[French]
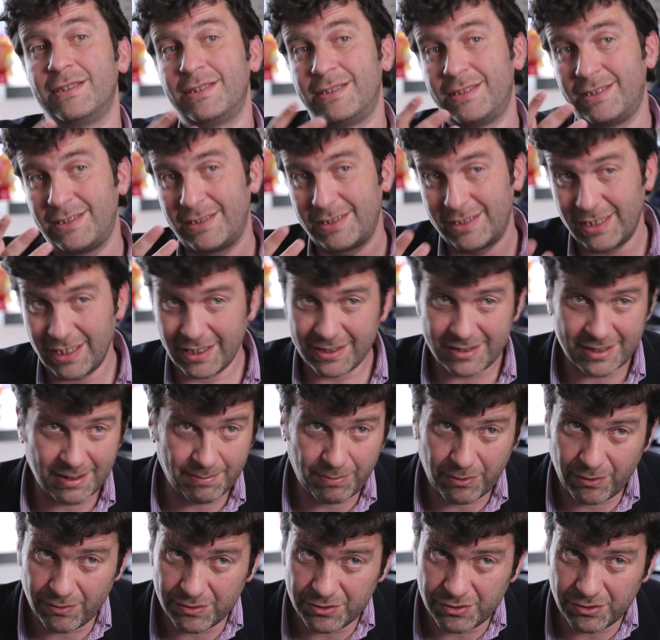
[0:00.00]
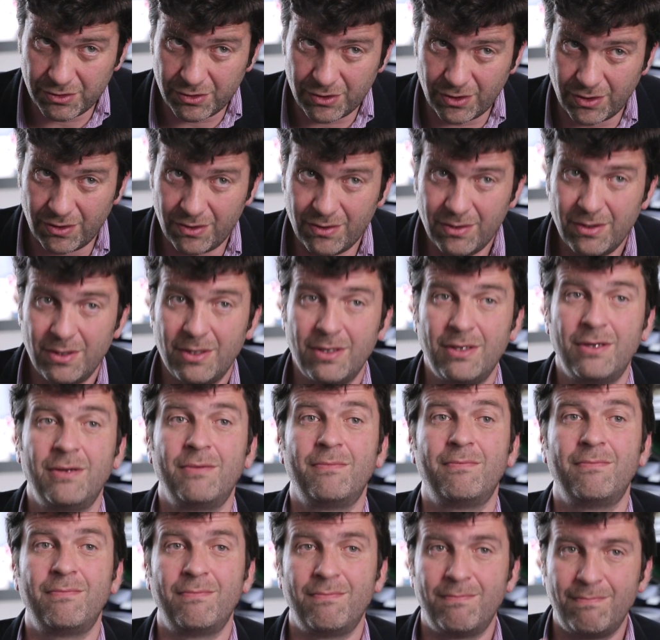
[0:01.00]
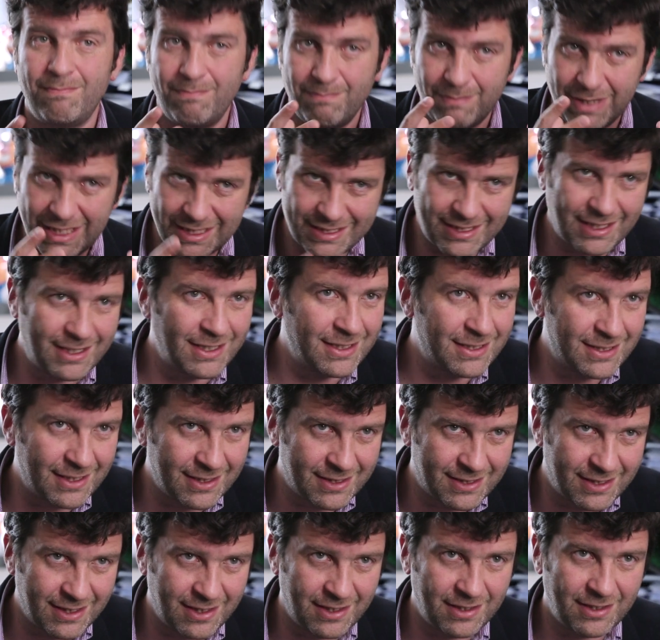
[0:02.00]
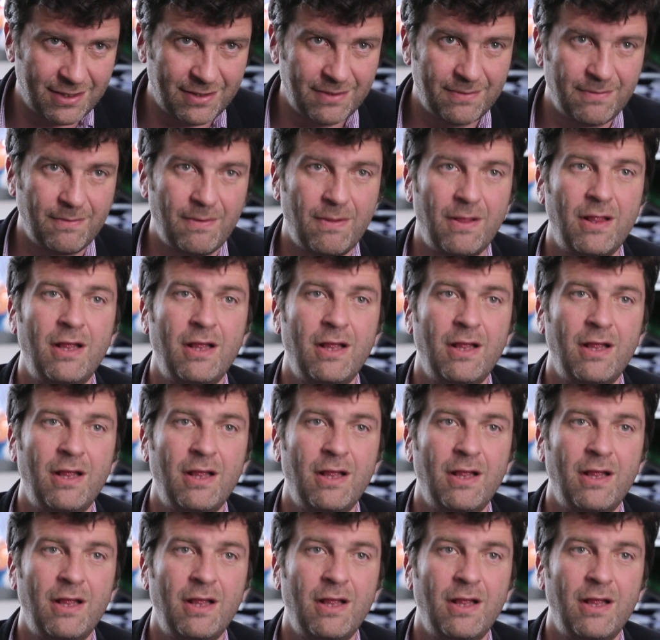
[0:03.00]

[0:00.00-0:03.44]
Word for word: Certes, ça prend du temps, mais c'est nécessaire.